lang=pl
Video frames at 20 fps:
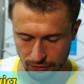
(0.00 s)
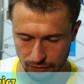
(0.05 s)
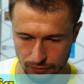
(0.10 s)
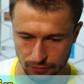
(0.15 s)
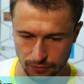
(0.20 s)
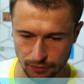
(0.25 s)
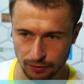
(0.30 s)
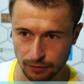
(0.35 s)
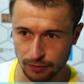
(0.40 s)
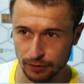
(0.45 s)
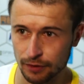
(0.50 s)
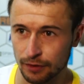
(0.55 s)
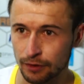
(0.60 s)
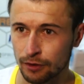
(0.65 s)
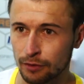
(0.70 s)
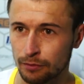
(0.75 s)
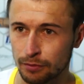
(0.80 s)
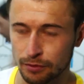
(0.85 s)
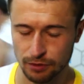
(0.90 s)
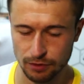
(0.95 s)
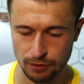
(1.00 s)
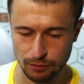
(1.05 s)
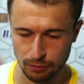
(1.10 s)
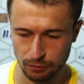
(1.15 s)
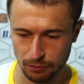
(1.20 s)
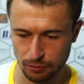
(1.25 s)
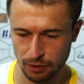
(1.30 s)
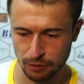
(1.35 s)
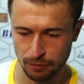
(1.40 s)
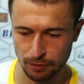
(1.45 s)
no tylko przyszło
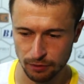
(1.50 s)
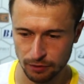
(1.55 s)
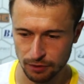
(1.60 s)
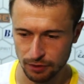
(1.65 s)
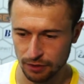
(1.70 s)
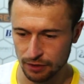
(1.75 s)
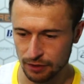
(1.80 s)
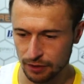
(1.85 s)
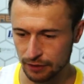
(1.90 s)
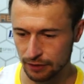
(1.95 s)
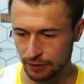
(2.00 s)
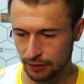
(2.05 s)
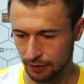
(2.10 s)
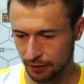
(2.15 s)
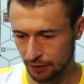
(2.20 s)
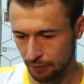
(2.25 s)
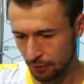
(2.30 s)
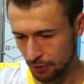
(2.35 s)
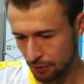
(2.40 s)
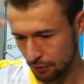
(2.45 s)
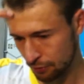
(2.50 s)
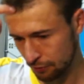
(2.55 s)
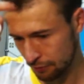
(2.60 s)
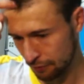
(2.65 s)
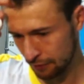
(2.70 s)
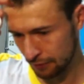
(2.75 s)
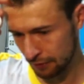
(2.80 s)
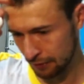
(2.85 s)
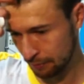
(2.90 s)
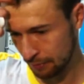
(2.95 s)
mi przeprosić e,
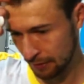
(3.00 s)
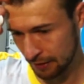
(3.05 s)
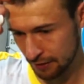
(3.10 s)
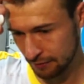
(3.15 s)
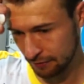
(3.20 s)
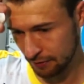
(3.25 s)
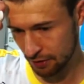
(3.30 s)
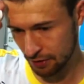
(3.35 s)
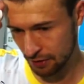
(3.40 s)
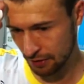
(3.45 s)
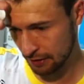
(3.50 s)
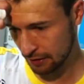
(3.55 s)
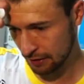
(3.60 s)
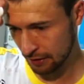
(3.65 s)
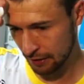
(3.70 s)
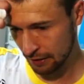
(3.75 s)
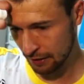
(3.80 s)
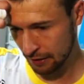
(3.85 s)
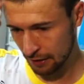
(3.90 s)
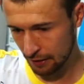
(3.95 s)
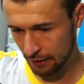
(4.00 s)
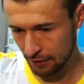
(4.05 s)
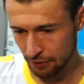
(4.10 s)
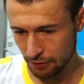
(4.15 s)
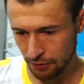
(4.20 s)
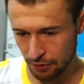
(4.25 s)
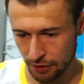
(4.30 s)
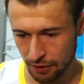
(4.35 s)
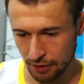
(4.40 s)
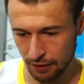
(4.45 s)
kibiców i Państwa, że
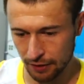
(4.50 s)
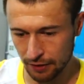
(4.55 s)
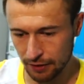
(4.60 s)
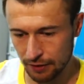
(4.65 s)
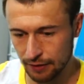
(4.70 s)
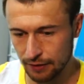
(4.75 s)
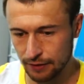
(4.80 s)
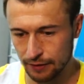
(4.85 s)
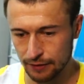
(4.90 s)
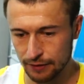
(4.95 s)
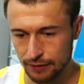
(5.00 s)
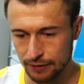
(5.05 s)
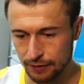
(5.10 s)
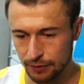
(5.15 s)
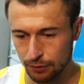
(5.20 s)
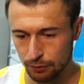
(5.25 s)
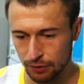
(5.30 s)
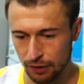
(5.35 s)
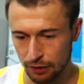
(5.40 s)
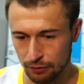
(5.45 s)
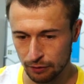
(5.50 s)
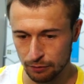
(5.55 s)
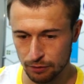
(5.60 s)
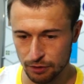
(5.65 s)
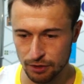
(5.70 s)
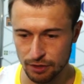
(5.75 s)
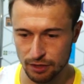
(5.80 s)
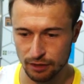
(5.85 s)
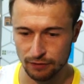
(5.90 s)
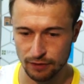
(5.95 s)
Dzisiaj e, nie udało nam się
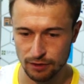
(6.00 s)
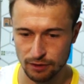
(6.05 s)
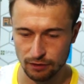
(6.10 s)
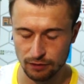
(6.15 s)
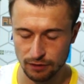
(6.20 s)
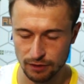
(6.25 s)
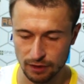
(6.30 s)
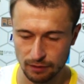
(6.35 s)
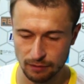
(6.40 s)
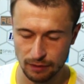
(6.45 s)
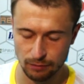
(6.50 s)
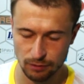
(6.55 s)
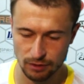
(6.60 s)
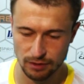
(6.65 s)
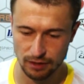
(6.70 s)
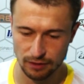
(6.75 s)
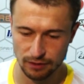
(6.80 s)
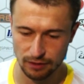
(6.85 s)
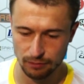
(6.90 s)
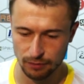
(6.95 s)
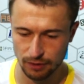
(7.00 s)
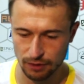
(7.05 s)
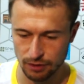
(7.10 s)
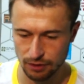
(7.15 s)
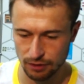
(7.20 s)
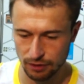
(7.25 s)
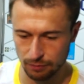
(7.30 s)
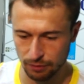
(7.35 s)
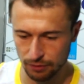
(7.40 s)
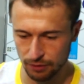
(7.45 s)
jeszcze awansować, ale mamy ostatni mecz i
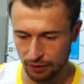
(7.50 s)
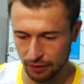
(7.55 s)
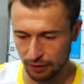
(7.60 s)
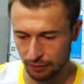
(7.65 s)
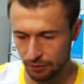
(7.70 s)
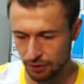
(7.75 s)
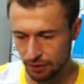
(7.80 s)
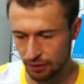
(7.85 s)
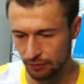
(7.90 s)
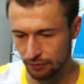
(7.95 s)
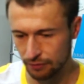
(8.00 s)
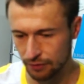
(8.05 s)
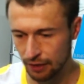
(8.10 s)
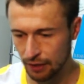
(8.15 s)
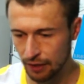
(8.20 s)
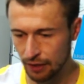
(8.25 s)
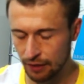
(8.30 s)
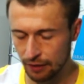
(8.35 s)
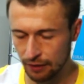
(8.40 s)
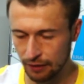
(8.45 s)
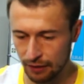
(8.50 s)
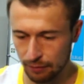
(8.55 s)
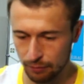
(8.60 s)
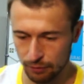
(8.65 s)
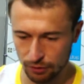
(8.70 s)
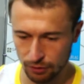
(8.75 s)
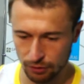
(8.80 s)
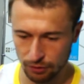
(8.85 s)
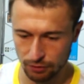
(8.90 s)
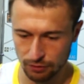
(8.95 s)
nie poddajemy się, gramy
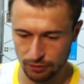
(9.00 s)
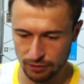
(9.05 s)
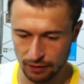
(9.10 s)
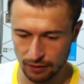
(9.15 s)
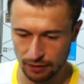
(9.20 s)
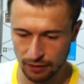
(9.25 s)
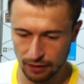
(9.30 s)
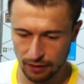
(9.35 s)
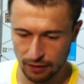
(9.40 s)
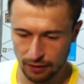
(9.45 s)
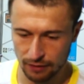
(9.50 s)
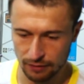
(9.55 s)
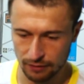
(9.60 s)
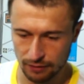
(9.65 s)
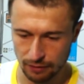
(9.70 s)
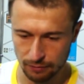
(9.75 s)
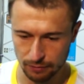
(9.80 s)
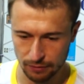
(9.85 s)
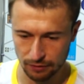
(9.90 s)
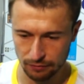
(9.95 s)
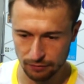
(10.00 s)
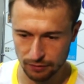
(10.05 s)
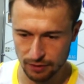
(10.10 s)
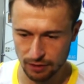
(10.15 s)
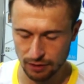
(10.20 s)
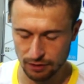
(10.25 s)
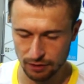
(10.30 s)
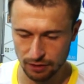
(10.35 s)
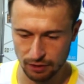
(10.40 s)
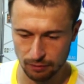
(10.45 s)
do końca. Nam tam
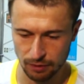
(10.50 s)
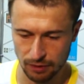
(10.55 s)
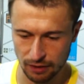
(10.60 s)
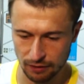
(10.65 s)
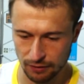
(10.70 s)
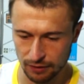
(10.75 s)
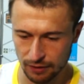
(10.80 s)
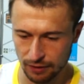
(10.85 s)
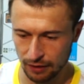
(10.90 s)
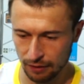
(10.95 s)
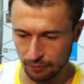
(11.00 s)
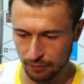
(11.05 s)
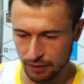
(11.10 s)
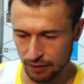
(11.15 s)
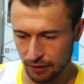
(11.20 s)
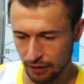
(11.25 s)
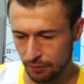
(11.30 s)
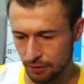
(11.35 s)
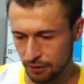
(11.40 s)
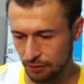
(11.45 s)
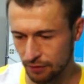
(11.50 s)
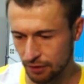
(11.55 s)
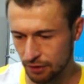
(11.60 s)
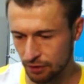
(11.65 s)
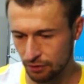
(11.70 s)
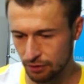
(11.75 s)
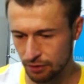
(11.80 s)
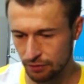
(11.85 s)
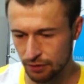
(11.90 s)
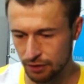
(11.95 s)
wystarczy chyba nawet remis, ale będziemy
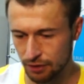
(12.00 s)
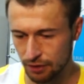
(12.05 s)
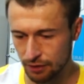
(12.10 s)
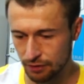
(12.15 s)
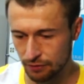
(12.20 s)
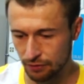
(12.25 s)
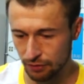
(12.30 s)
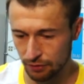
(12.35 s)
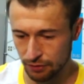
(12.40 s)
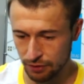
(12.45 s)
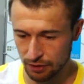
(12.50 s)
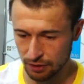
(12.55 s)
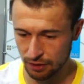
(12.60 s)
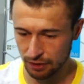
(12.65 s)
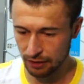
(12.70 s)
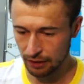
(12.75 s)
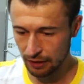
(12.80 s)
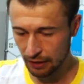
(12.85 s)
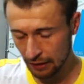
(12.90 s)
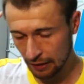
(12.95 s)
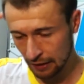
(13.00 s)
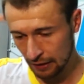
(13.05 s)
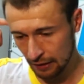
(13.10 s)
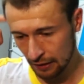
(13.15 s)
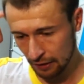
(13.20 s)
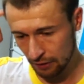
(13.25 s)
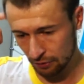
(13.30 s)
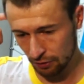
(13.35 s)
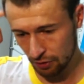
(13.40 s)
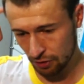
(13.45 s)
walczyli zwycięstwo dzisiaj.
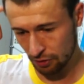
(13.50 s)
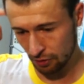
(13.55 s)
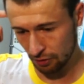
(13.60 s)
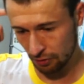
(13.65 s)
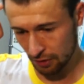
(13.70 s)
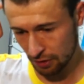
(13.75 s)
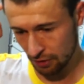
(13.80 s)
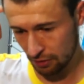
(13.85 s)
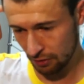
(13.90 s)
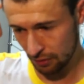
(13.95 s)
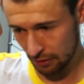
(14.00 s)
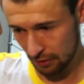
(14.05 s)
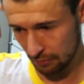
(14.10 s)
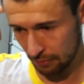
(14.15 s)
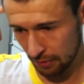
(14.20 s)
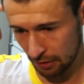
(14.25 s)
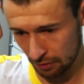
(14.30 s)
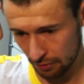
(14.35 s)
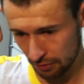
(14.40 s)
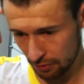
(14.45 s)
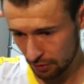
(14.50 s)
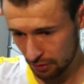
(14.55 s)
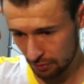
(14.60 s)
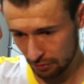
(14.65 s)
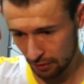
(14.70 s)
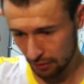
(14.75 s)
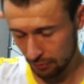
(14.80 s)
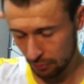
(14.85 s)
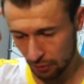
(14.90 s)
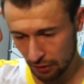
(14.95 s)
No szkoda, szkoda, ten balonik został
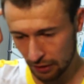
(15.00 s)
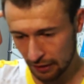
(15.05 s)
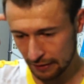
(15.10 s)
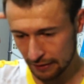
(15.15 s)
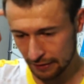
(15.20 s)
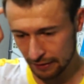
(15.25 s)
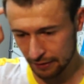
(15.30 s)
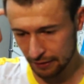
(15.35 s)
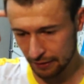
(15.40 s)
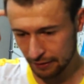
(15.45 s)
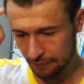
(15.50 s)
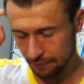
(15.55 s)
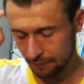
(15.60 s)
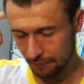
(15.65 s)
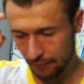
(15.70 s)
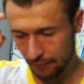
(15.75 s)
nadmuchany i